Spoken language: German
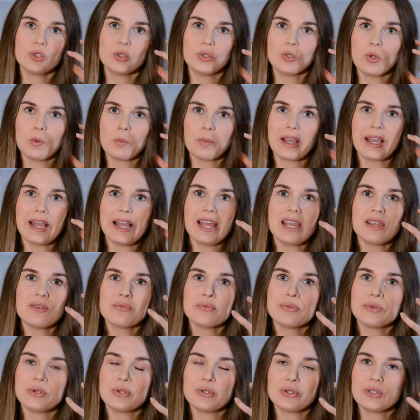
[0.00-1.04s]
schön
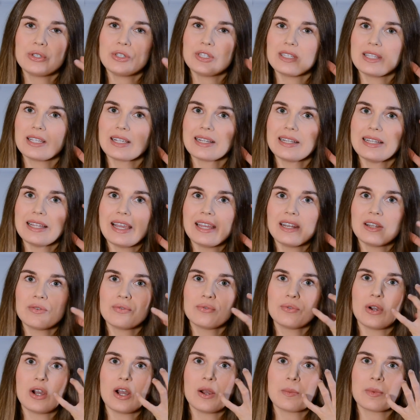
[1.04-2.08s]
umgreifen und durch diese kleine
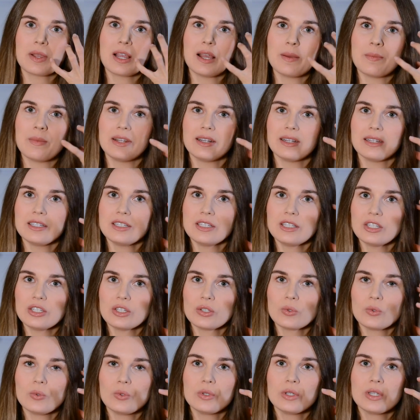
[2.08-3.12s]
Form kann man
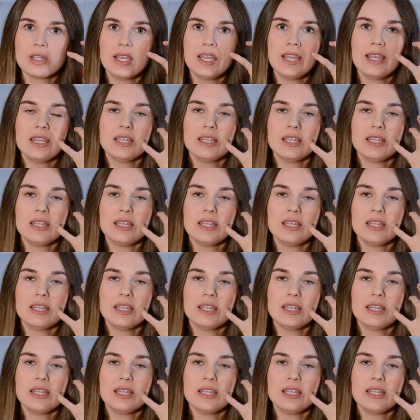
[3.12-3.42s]
richtig gut